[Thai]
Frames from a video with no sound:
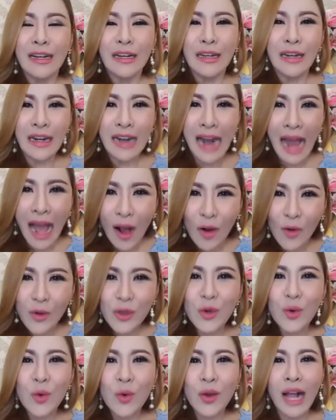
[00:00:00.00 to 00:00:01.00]
เราอ
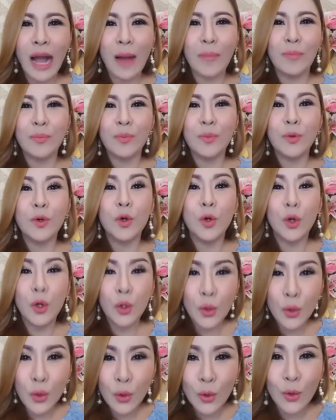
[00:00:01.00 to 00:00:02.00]
ยู่กับค
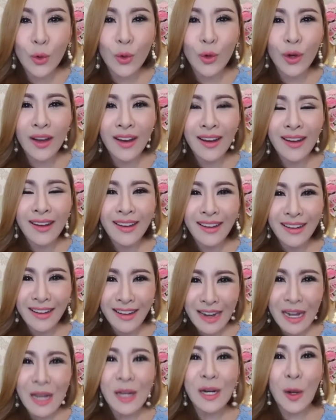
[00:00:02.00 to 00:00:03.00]
รู
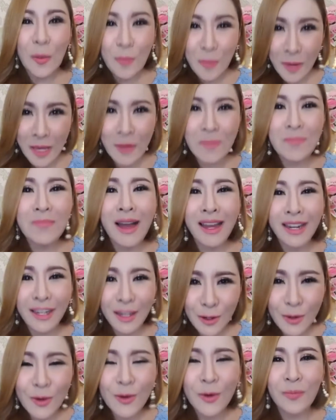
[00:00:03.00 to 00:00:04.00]
เราพิมพ์มานะ
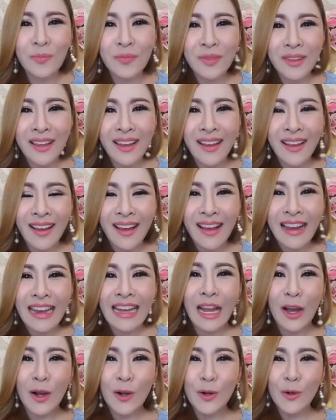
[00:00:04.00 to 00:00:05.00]
ลูก
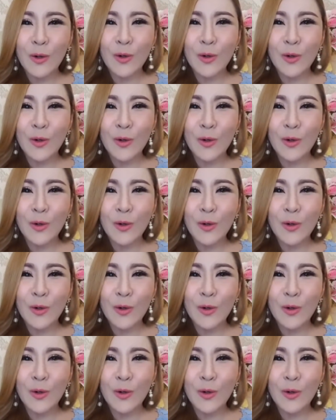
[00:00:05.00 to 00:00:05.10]
เรา